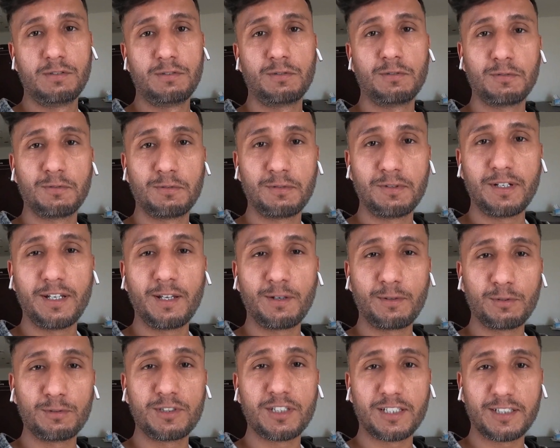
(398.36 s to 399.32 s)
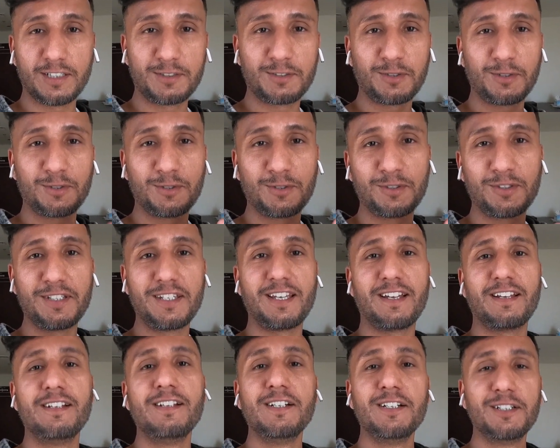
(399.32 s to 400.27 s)
सो so, नए कुछ ज़्यादा ज़रूरत होती
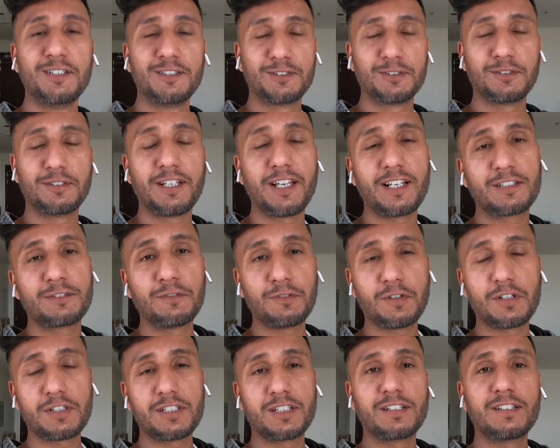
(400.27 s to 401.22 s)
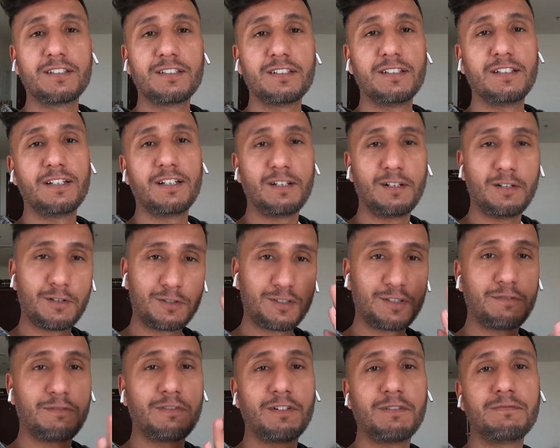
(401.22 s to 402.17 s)
है सो थैंक्स फॉर वॉचिंग एंड
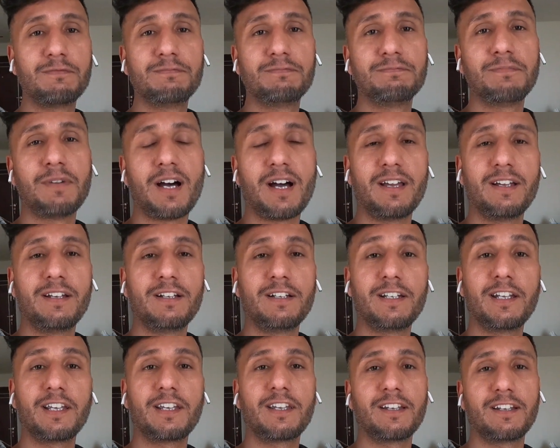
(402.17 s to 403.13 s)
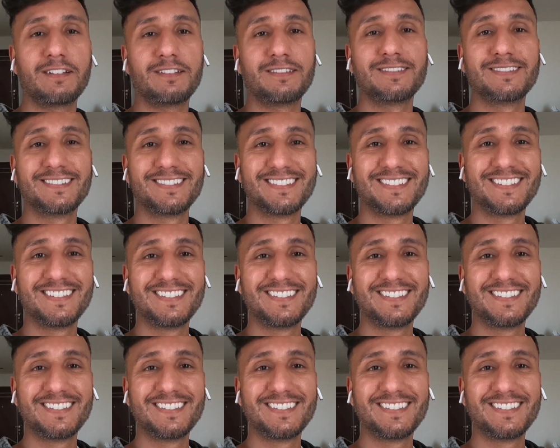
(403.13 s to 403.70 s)
लॉट्स ऑफ ब्लॉग बाय टेक केयर